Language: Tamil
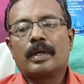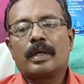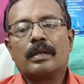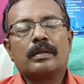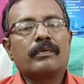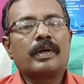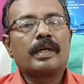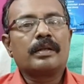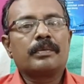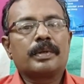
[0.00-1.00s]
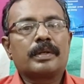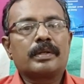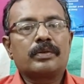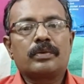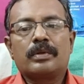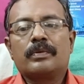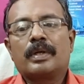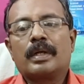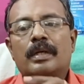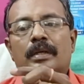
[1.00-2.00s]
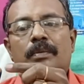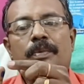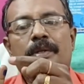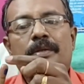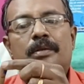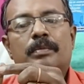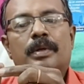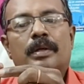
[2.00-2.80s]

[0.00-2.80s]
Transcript: ஓகேங்களா அந்த வலது பக்க சுண்டு விரலில் இந்த ஃபஸ்ட்டு